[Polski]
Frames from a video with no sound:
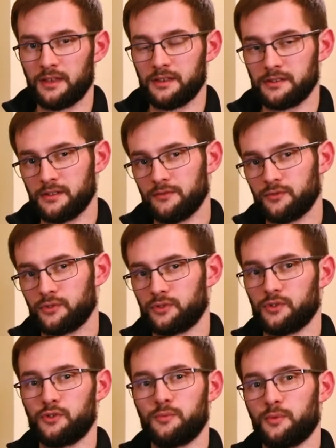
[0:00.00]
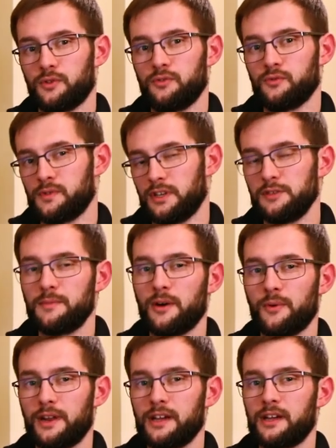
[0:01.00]
Znowu ktoś podniósł
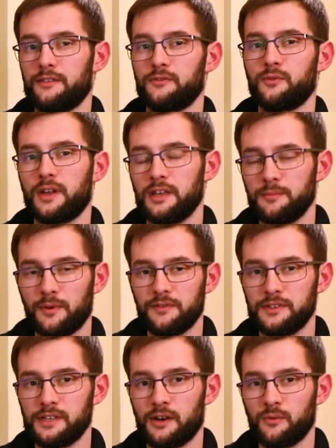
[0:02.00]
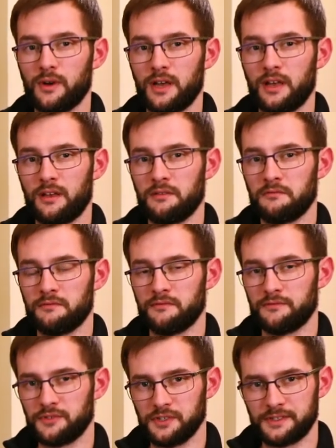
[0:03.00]
nieśmiało rękę w górę i powiedział:
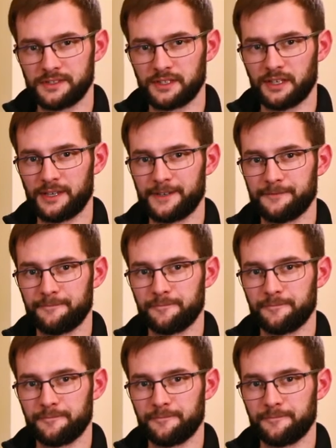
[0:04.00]
Wszystkich.